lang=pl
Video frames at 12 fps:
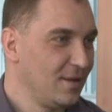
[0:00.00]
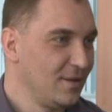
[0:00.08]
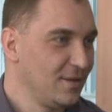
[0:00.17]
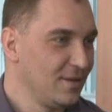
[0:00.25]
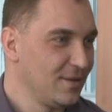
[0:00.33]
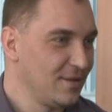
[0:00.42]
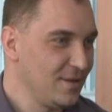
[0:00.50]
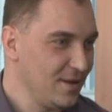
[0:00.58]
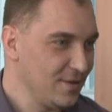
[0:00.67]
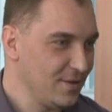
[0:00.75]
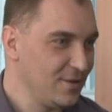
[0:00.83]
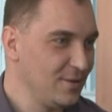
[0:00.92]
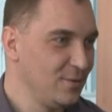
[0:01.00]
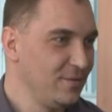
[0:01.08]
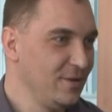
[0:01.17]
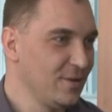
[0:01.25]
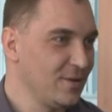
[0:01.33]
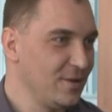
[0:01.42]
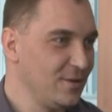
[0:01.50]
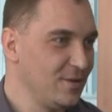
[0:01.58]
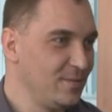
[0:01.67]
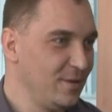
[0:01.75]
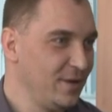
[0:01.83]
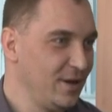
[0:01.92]
E, zdarza się również, że
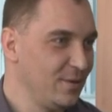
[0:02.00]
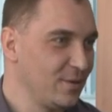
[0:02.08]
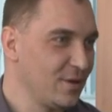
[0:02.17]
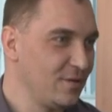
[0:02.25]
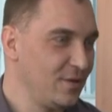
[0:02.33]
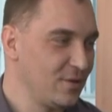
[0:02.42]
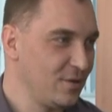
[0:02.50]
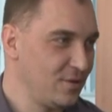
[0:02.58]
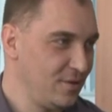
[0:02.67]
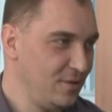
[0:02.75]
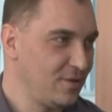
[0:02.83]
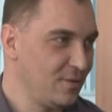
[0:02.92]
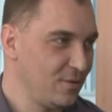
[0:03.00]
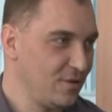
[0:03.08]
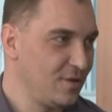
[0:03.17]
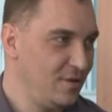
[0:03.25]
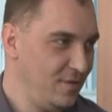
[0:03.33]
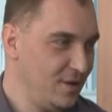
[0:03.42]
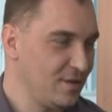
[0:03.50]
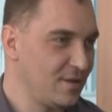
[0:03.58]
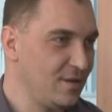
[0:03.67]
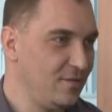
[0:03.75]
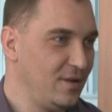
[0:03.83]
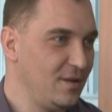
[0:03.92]
odmawiają, chociaż w większości nie są życzliwie
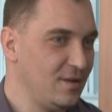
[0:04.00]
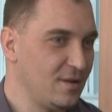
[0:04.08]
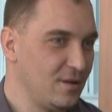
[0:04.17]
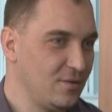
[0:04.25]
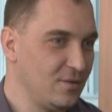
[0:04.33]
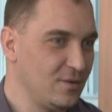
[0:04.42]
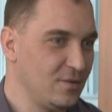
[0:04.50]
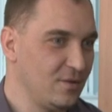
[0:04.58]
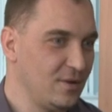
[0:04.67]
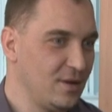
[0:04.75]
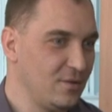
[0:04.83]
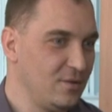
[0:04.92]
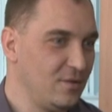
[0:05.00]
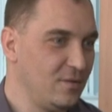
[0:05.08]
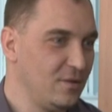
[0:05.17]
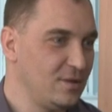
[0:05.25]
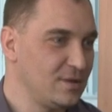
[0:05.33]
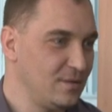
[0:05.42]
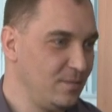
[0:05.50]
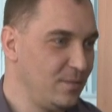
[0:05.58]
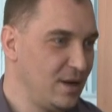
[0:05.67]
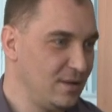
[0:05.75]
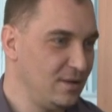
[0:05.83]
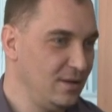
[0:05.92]
nastawieni, traktują to jako dowody
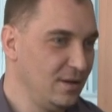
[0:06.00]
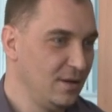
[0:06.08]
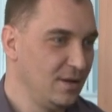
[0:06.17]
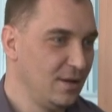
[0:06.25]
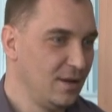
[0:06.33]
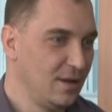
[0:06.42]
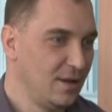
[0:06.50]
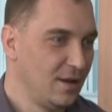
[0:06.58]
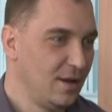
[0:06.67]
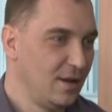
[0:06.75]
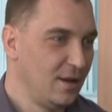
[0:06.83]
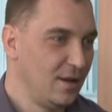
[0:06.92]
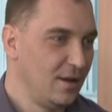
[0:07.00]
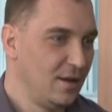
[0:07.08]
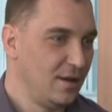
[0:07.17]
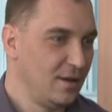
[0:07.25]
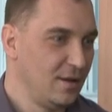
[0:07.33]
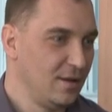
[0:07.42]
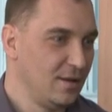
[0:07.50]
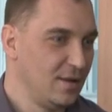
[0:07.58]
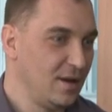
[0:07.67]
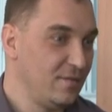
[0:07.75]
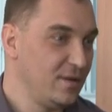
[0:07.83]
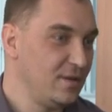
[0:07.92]
sympatii e,
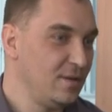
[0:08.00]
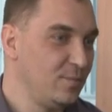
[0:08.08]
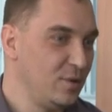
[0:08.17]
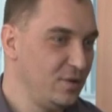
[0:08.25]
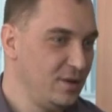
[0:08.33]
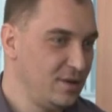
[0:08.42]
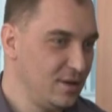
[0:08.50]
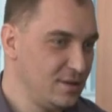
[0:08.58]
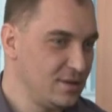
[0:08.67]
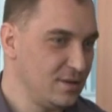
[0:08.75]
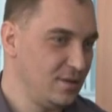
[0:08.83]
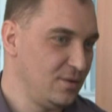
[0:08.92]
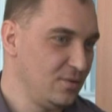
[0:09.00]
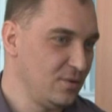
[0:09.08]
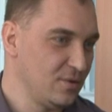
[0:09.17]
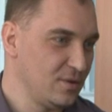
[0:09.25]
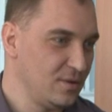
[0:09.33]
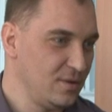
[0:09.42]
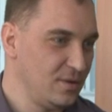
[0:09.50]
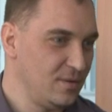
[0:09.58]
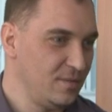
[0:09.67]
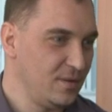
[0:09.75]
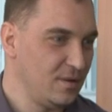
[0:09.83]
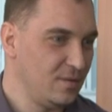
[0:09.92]
nawet i politycy, którzy
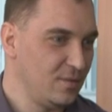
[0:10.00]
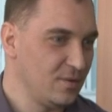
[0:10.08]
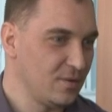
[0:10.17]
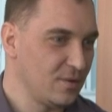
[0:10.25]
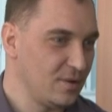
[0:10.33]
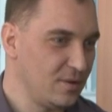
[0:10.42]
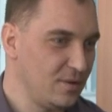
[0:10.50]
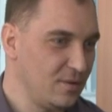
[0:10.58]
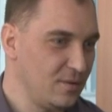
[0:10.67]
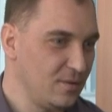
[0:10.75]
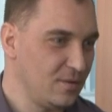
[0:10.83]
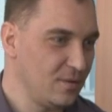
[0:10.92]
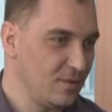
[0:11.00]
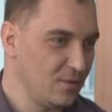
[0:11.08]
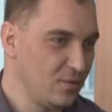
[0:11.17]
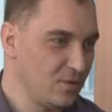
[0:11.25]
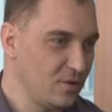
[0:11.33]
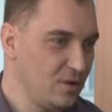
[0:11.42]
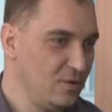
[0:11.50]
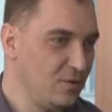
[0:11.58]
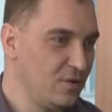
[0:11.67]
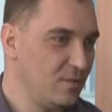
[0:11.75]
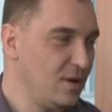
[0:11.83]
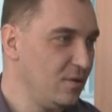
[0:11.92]
wiadomo, że to różni
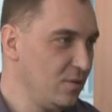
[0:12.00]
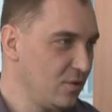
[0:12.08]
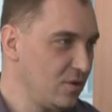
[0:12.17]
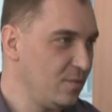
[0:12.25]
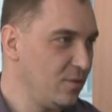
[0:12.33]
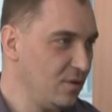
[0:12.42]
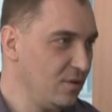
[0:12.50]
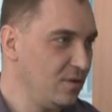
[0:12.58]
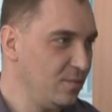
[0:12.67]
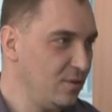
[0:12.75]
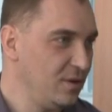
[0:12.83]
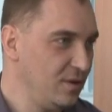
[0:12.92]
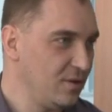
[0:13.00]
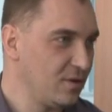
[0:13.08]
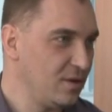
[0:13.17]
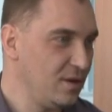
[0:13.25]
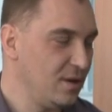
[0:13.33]
ludzie mają różne poglądy polityczne.